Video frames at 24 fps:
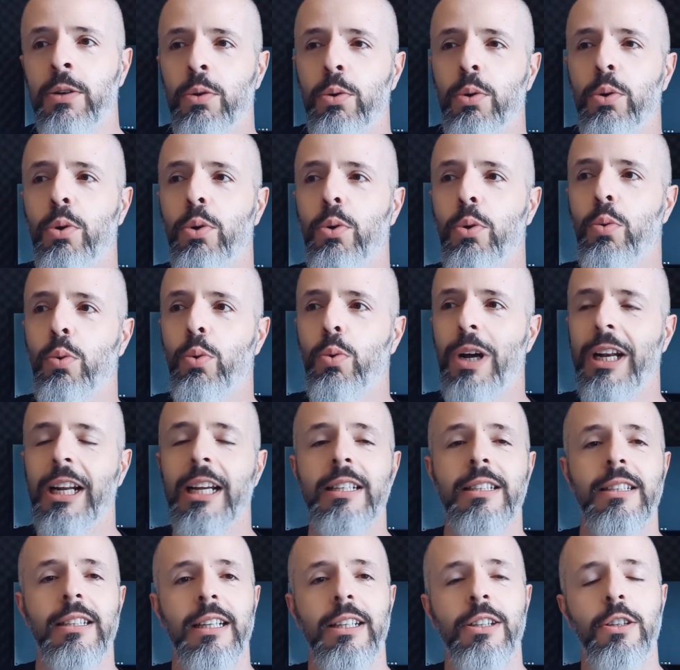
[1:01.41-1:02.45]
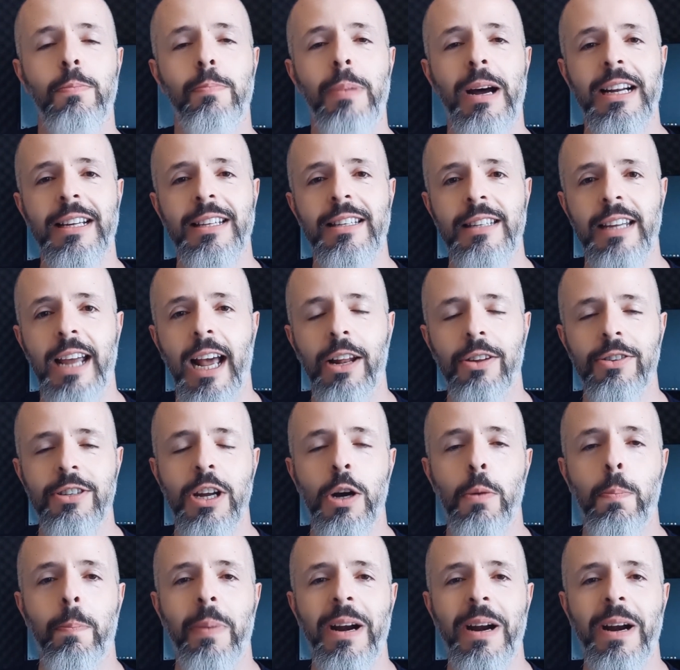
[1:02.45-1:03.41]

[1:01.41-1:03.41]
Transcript: o Alessandro Barcelos, né, o